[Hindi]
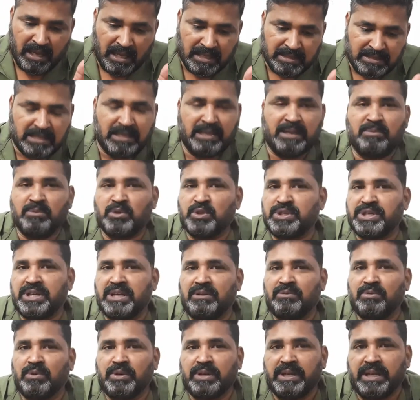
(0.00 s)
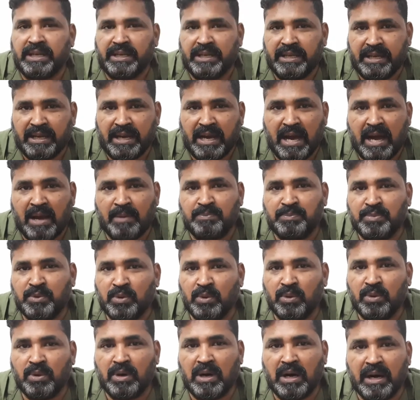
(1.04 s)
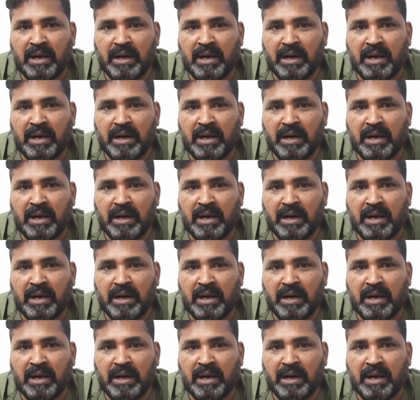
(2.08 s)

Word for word: असली मुश्किल वो नहीं है आपको